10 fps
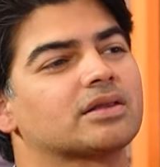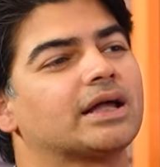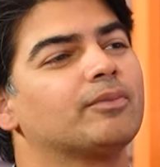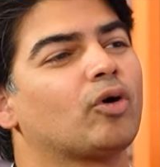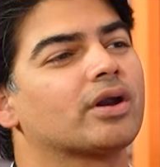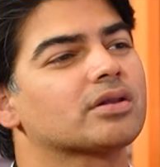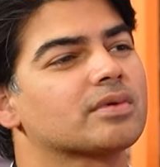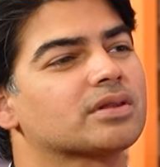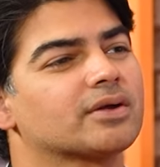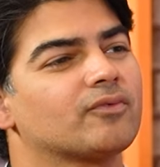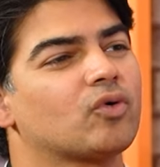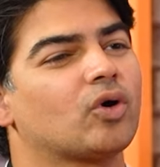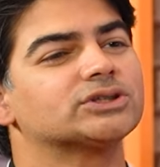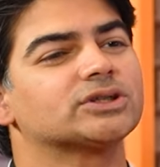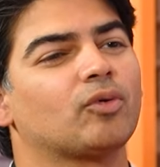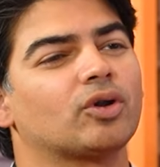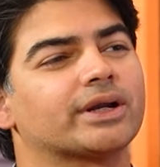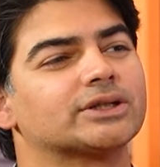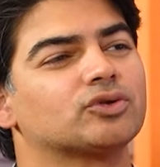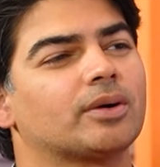पाकिस्तानी बॉलर्स में से वो कौन सा
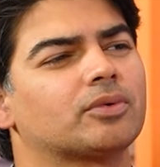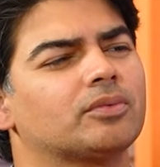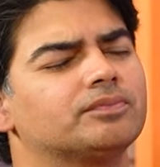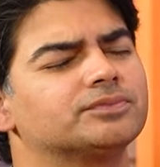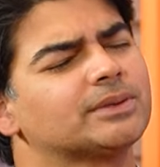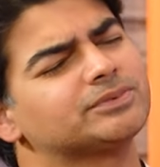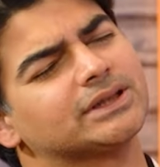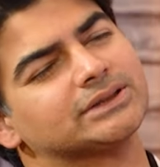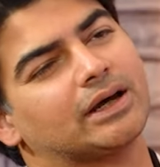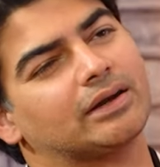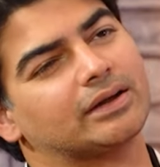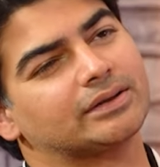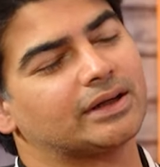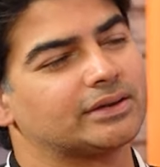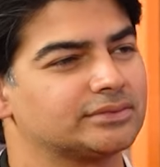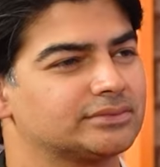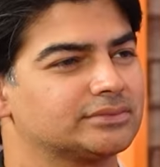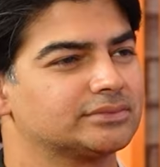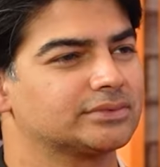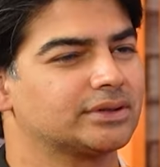बॉलर है जो आपको सबसे आसान लगता है
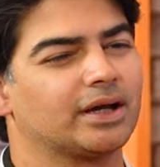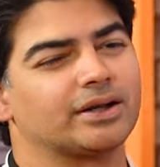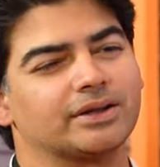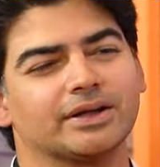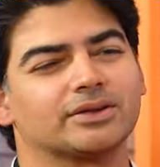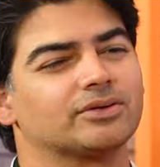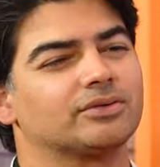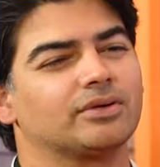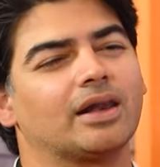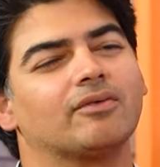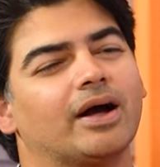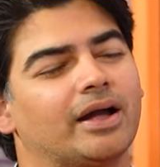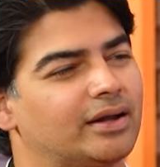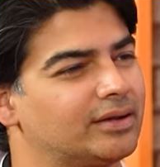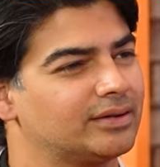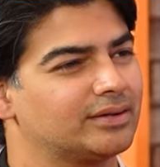यार ये तो हलवा है